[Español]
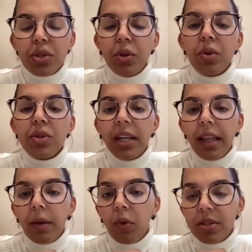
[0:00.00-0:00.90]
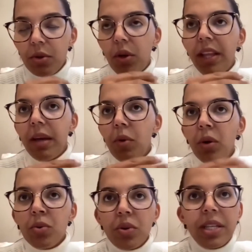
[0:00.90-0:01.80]
si uno, se le da, si uno le da
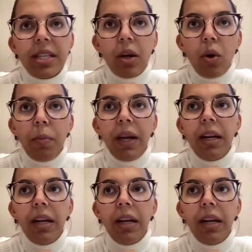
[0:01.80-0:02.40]
buen uso a esta copa,